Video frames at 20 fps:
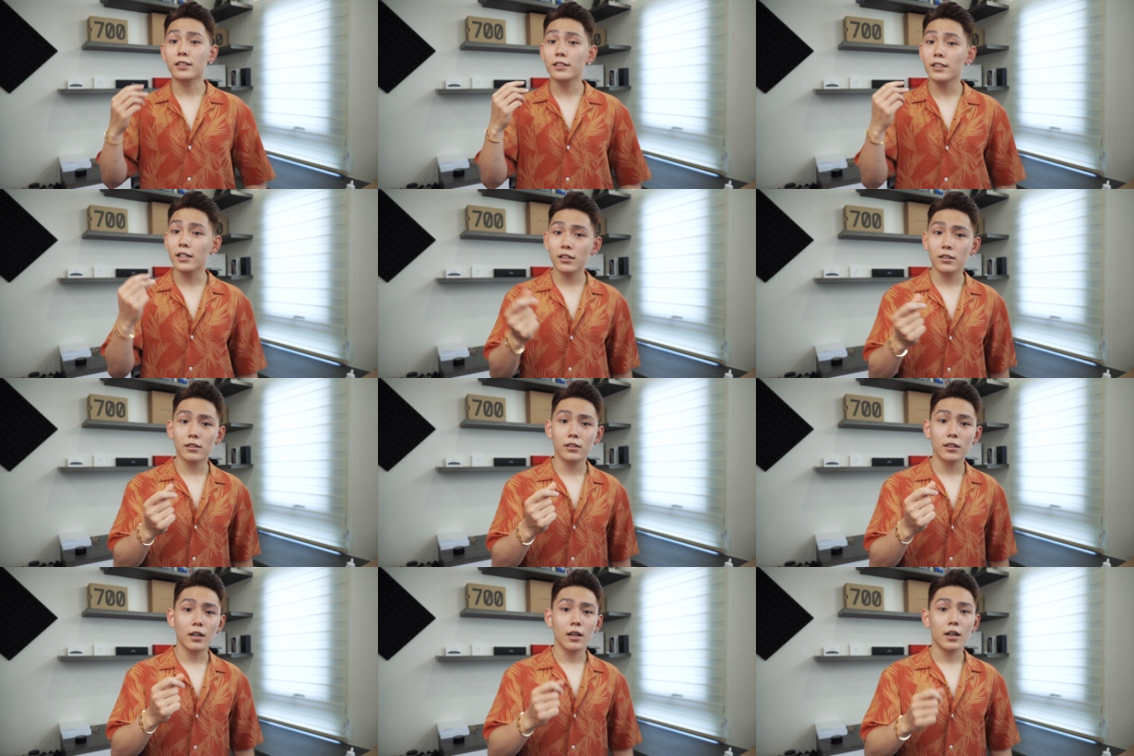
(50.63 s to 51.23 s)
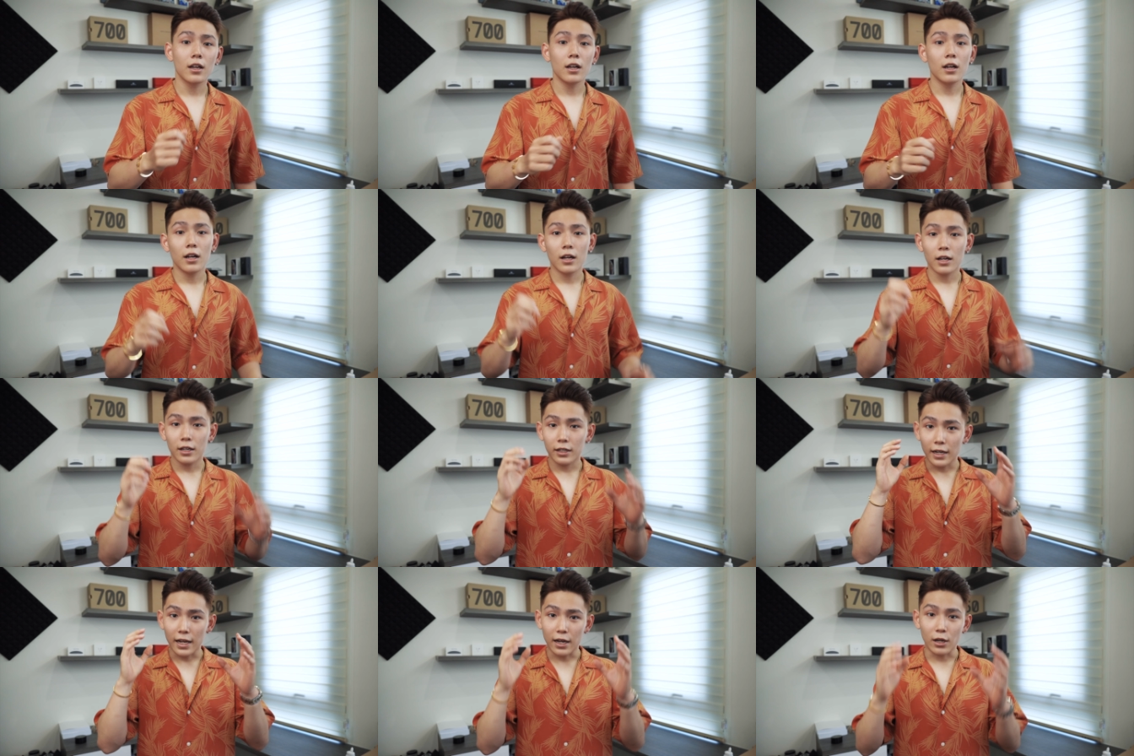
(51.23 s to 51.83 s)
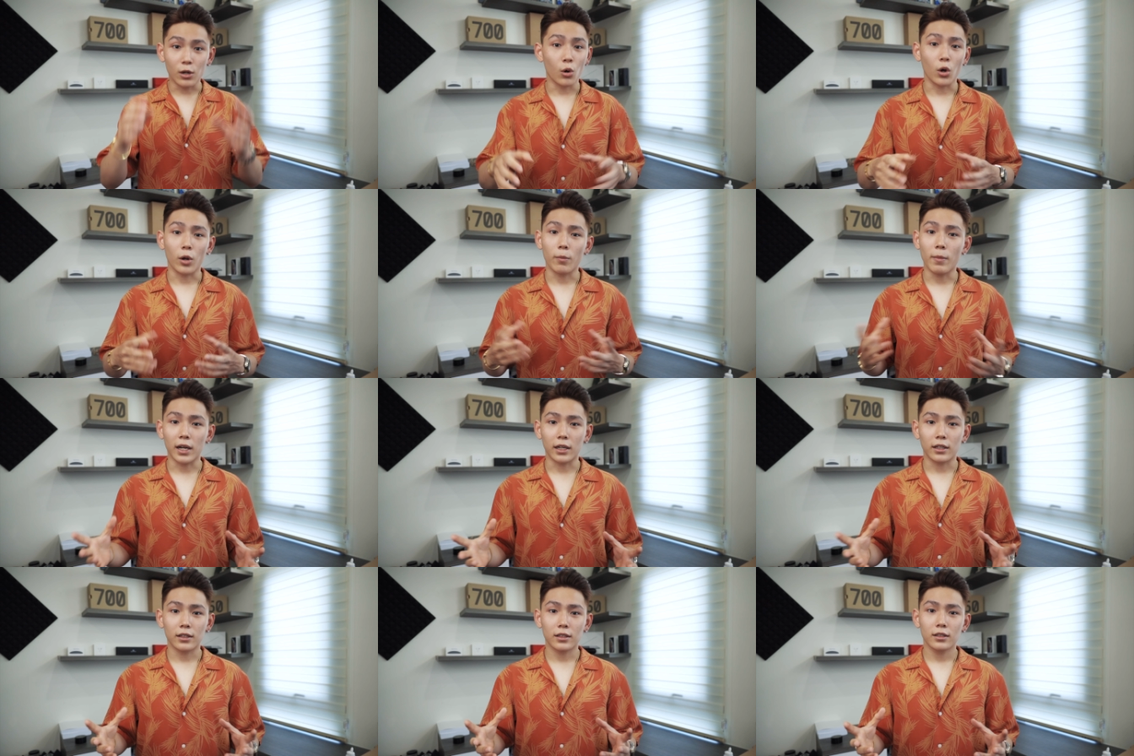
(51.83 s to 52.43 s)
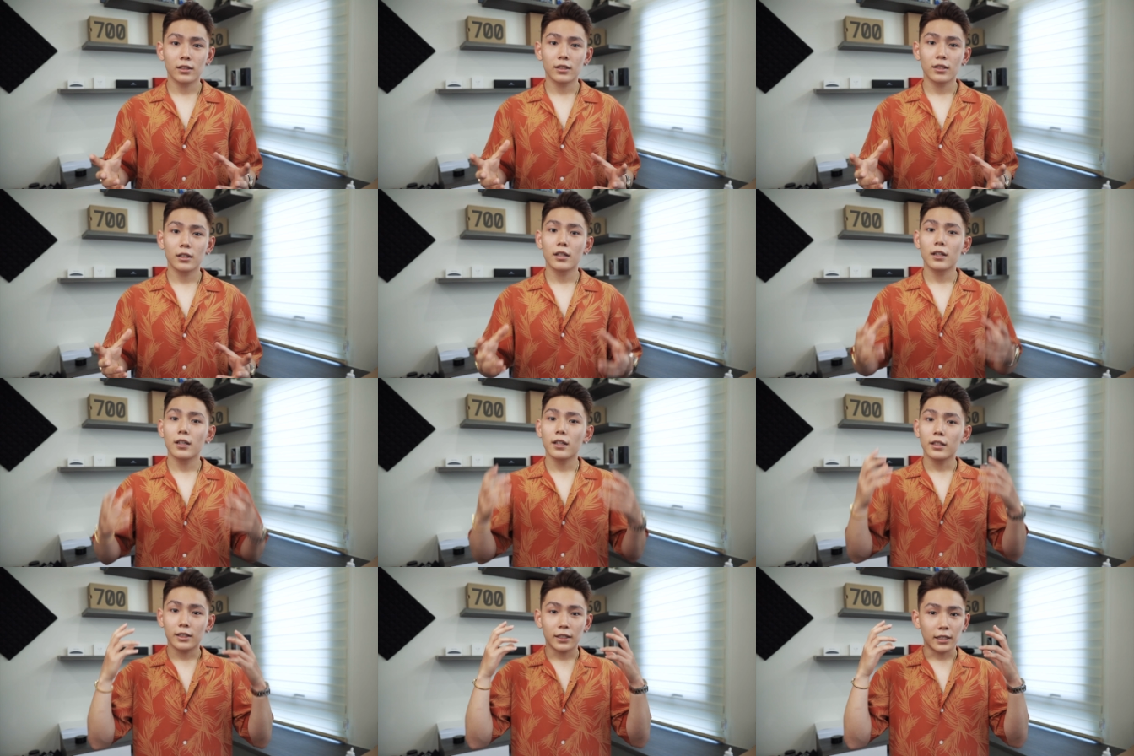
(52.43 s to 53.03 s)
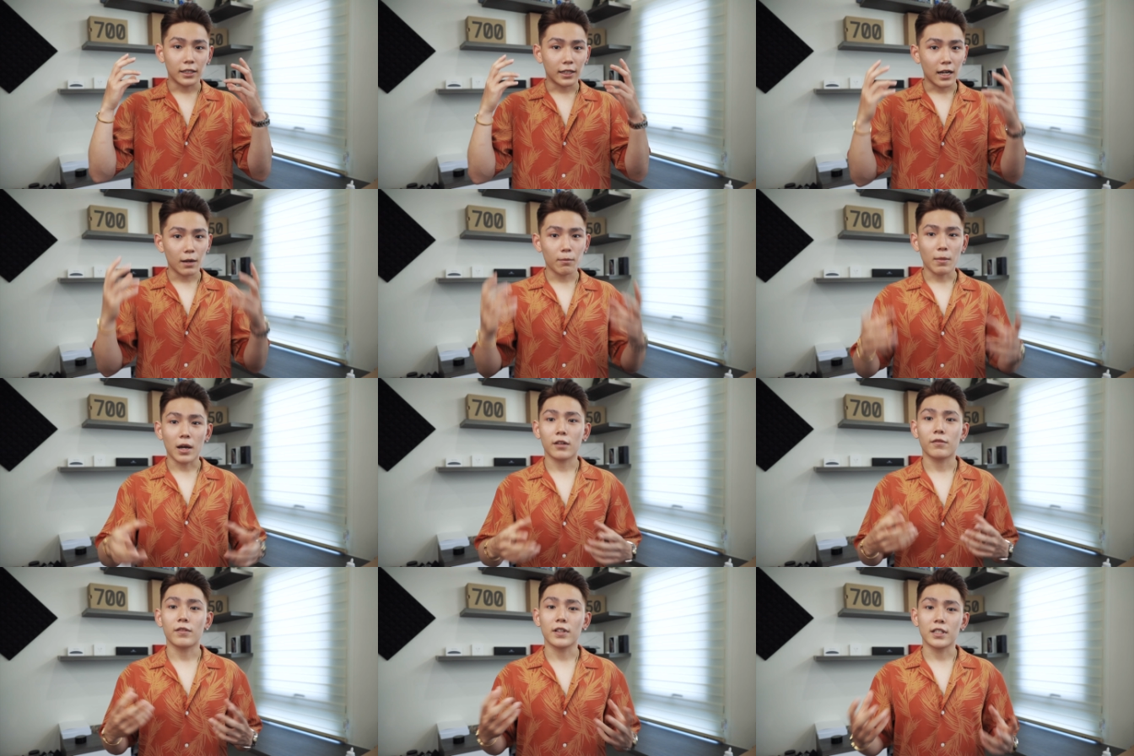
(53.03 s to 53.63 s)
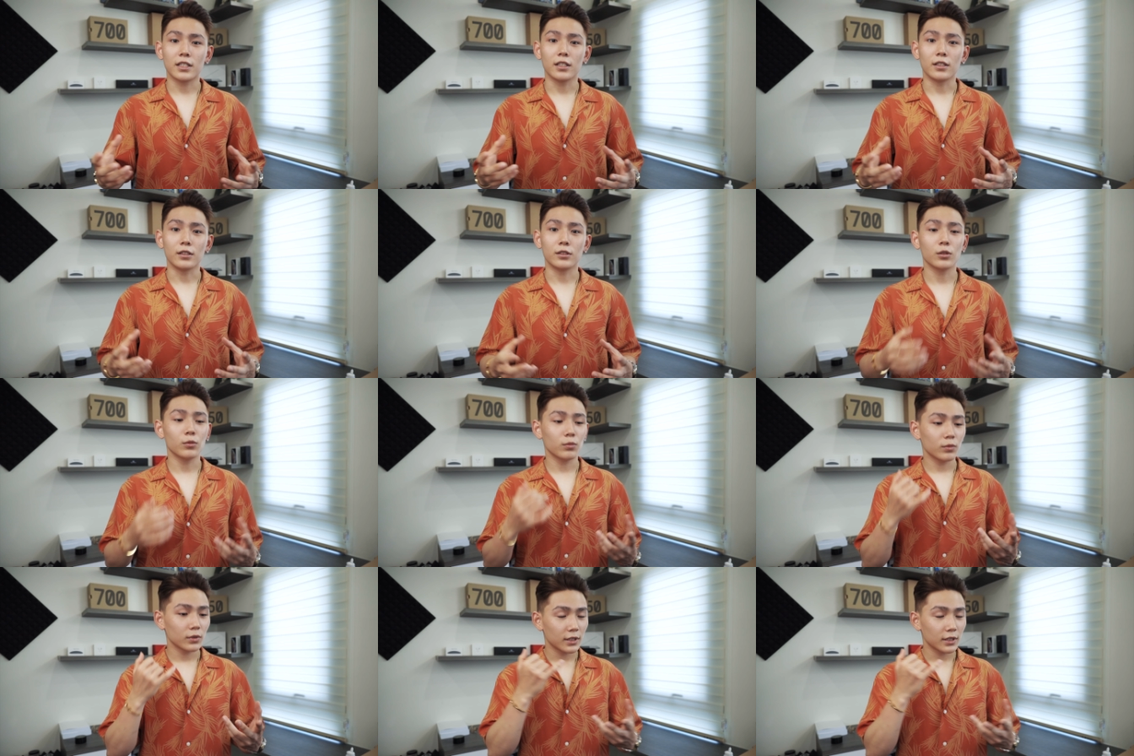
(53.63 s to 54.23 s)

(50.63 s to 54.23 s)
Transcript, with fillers: Nhưng để nổi bật thì các bạn phải sử dụng